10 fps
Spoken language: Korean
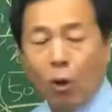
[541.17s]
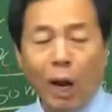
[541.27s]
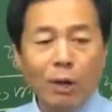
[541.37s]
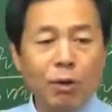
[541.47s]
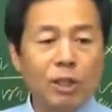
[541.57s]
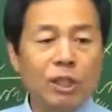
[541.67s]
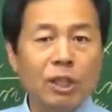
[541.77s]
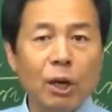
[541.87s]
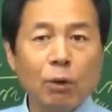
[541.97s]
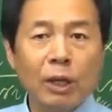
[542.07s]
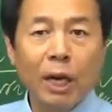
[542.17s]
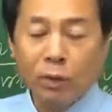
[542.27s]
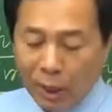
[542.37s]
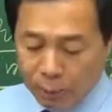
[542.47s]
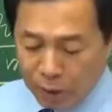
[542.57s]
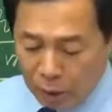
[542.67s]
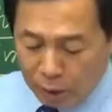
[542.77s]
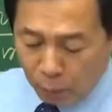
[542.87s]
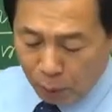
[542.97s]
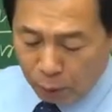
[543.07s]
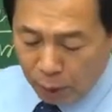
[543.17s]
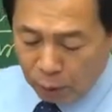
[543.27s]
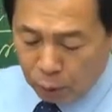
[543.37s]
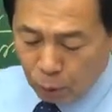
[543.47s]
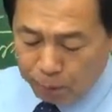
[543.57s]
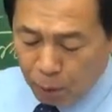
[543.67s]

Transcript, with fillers: 떠나는 걸 이직이라고 얘기하는 거 아닙니까? 그래서 뭐라고 얘기를 드렸죠?